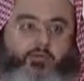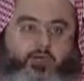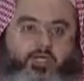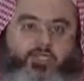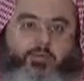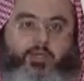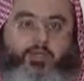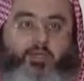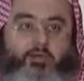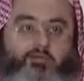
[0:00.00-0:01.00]

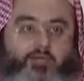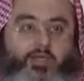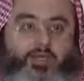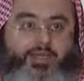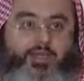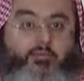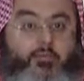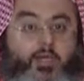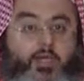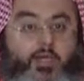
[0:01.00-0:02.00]
ويتبين فيه
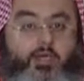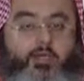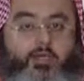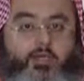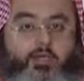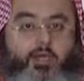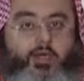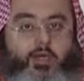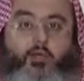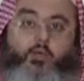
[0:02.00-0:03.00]
الإهمال
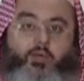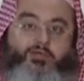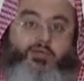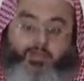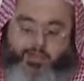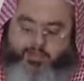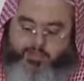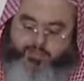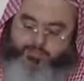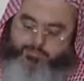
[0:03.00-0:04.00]
الأول في العلاج